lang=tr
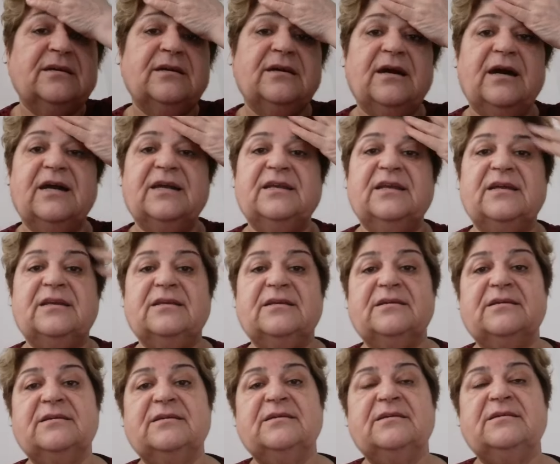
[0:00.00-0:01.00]
Aynen.
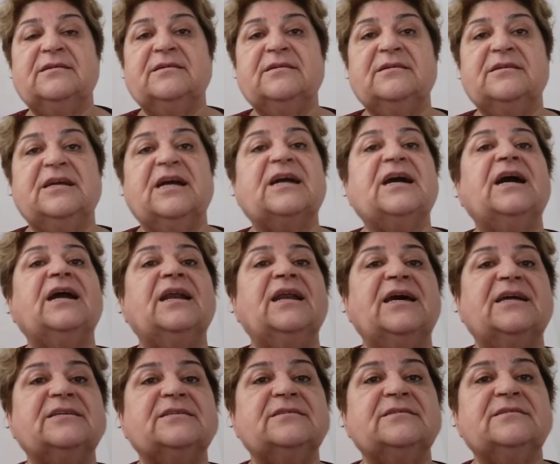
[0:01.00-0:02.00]

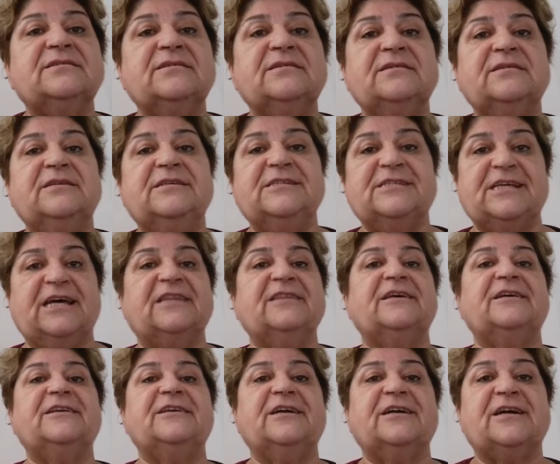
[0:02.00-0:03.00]
Yakarlar.
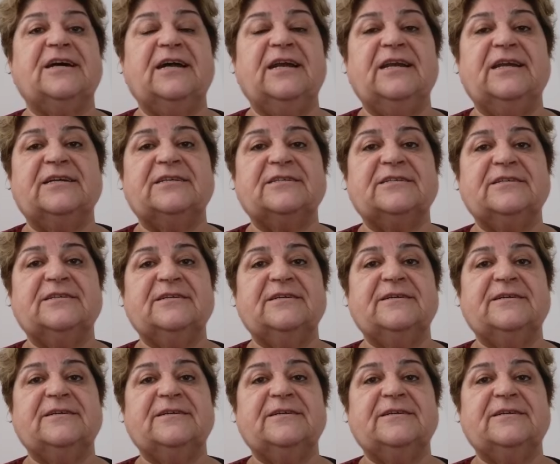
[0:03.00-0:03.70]
İnsanları yakarlar.